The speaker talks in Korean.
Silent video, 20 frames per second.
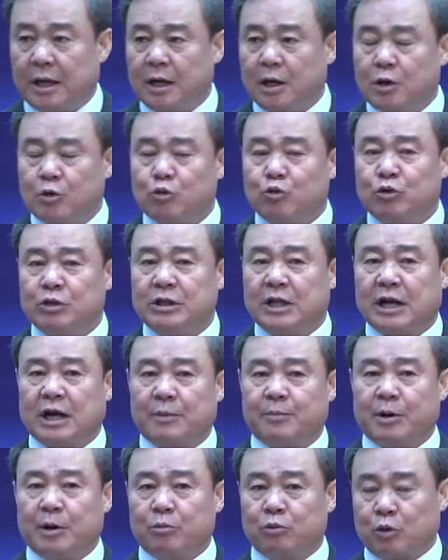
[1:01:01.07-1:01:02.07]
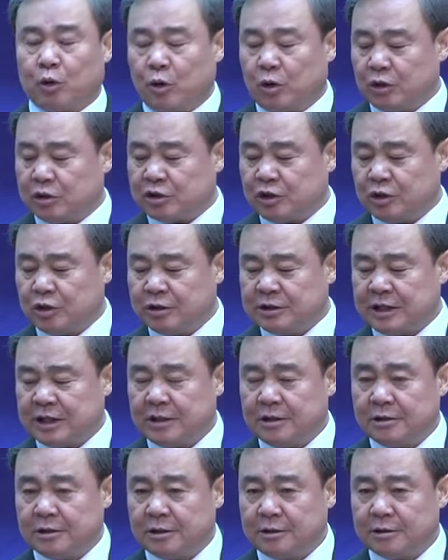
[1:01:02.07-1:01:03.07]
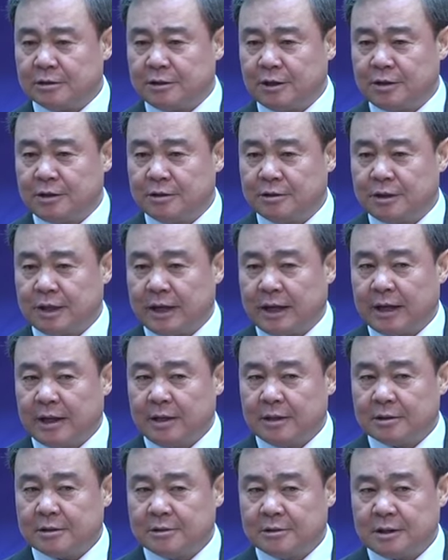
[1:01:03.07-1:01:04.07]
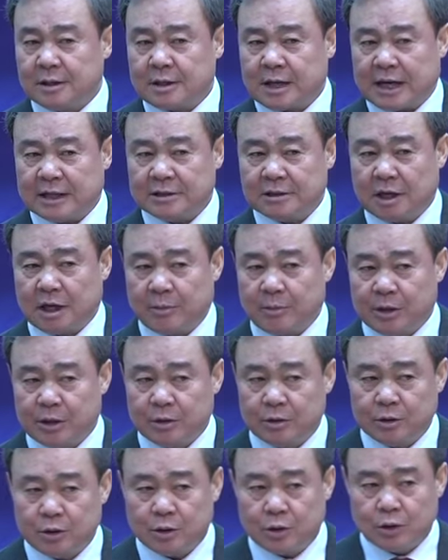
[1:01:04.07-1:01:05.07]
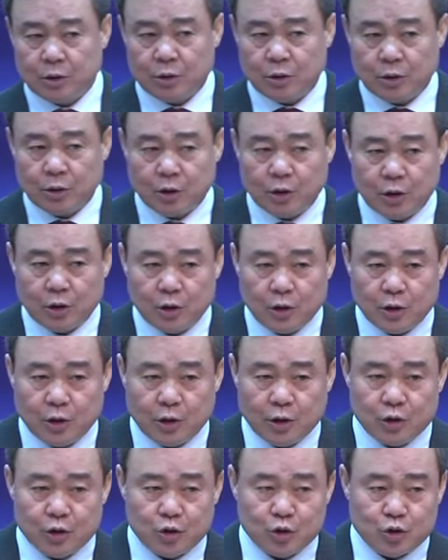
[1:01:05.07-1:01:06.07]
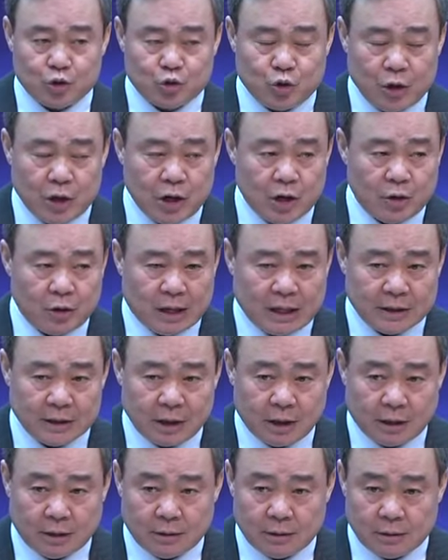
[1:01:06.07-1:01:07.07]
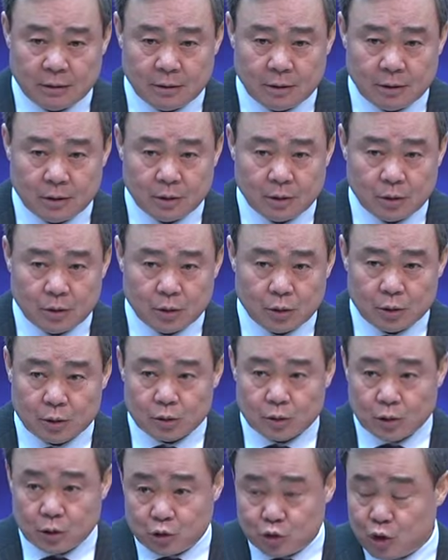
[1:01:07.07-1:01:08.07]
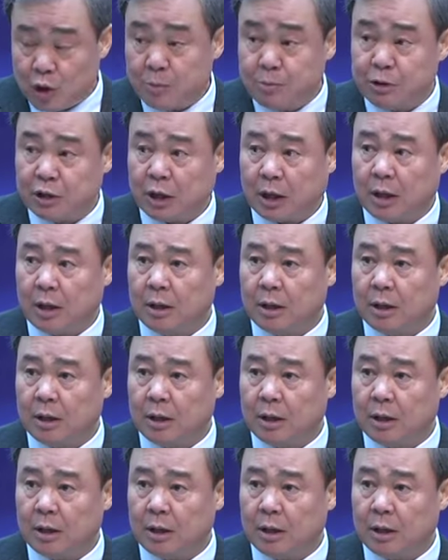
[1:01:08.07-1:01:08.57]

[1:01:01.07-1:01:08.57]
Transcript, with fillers: 우리나라 법으로 천 원짜리 떨어져 있는데 그거 가져가면 죄예요, 아니에요? 그건 죄입니다.